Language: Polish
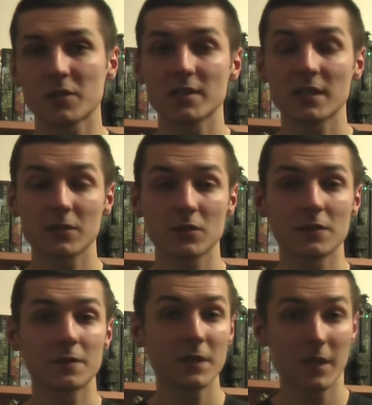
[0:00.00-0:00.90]

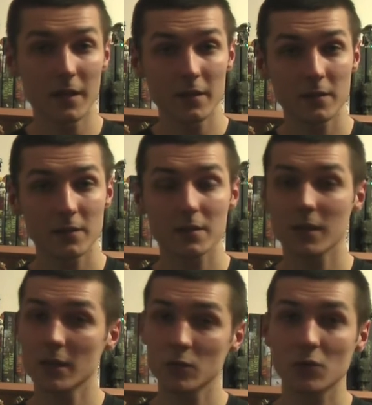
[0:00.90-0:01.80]
przedstawiony filar z
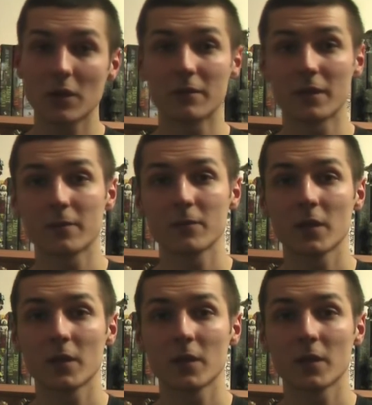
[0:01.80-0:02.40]
klanu żurawia –